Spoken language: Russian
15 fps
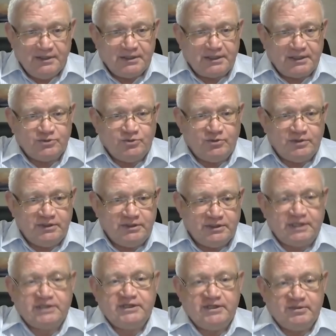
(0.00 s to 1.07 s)
которые,
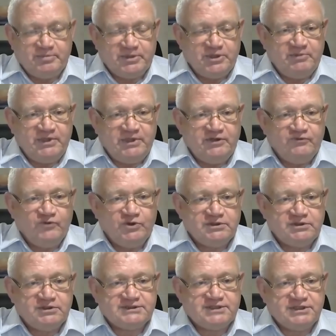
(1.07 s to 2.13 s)
как я понимаю, вот
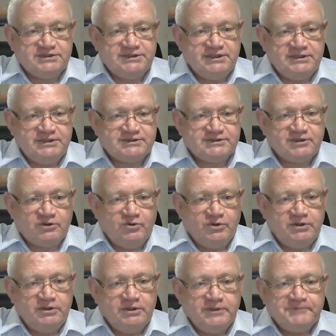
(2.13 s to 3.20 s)
разразились
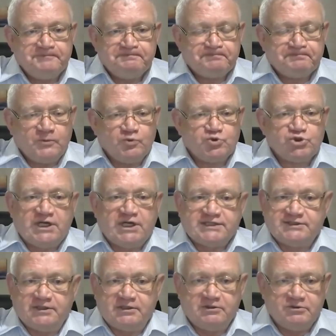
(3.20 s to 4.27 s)
такой
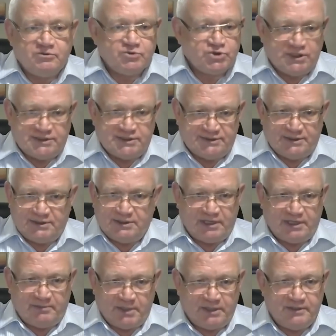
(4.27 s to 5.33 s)
ужасной, ужасной
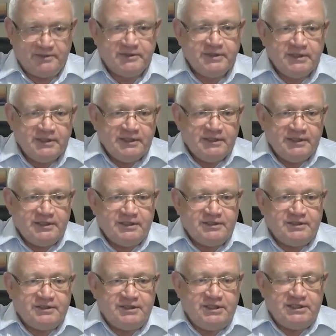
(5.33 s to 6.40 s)
драмой.
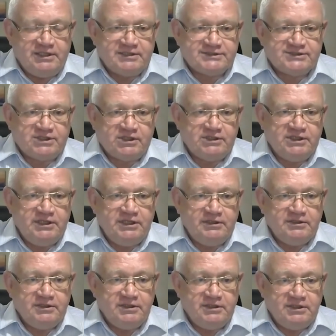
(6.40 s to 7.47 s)
Э, и для страны,
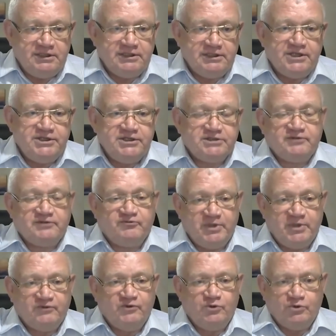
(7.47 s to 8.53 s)
и для них-то в
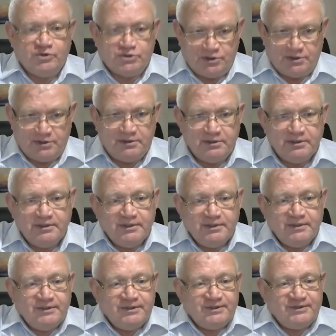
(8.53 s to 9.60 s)
первую очередь.
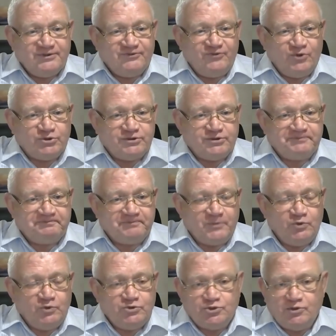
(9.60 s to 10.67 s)
Вот.
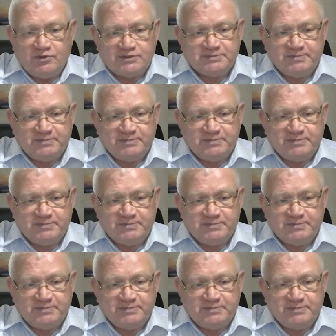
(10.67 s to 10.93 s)
Но еще раз